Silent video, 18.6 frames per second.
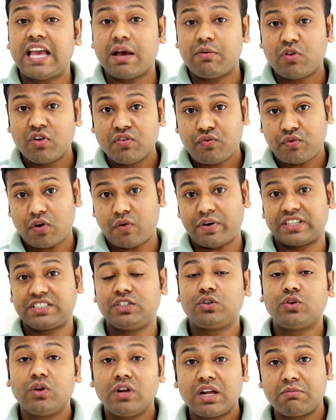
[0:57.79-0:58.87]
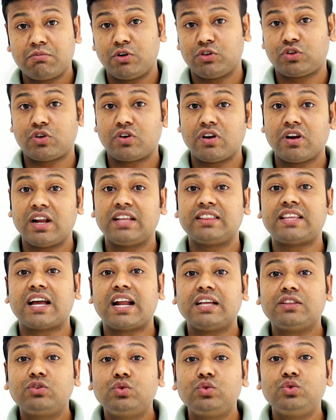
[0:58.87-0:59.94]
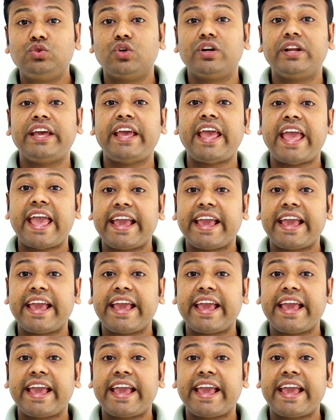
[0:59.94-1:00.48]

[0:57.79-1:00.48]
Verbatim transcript: এবং প্রবাসী কল্যাণ মন্ত্রণালয় তারা দুজনে